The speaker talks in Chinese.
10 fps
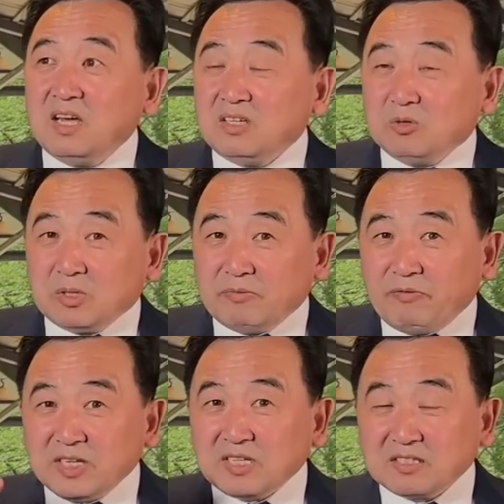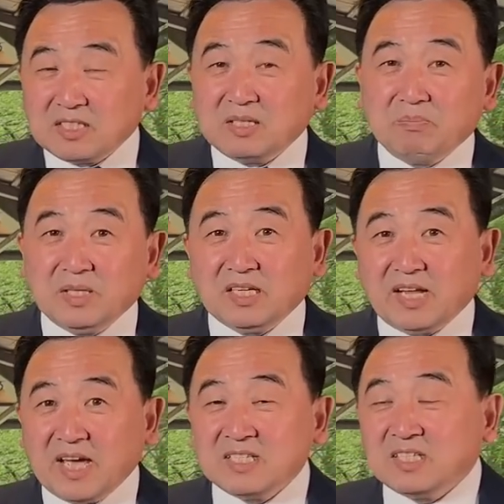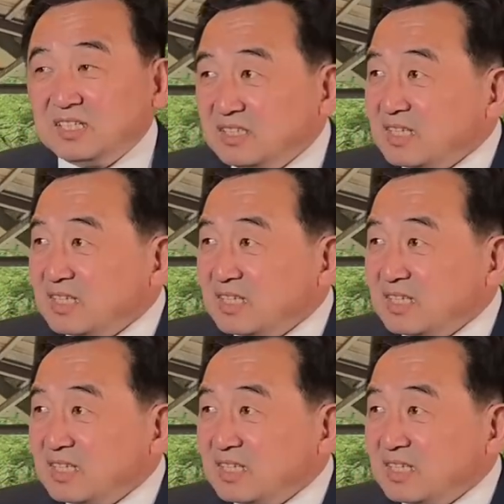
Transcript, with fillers: 有着非常紧密的联系。